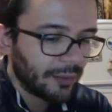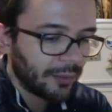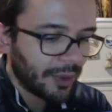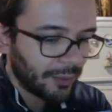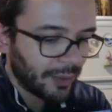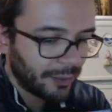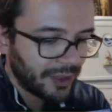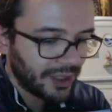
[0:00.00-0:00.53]

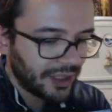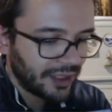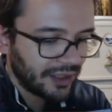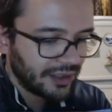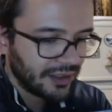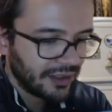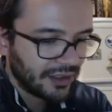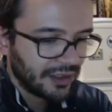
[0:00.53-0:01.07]
mamma mia.
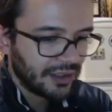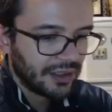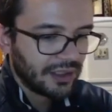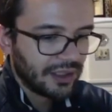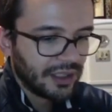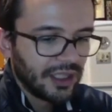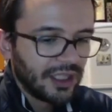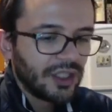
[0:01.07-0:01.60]

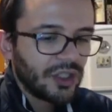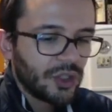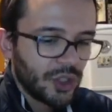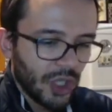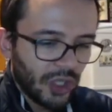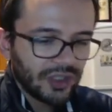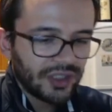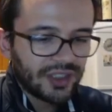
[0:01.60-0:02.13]

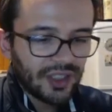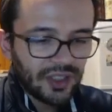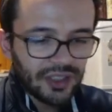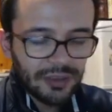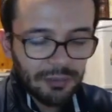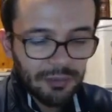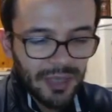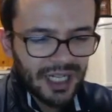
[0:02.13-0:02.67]

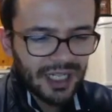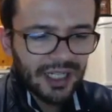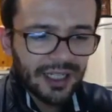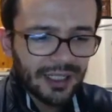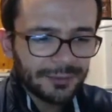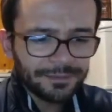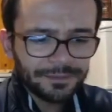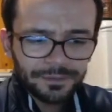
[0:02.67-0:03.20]
Jolteon,
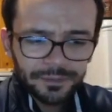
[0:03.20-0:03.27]
bella.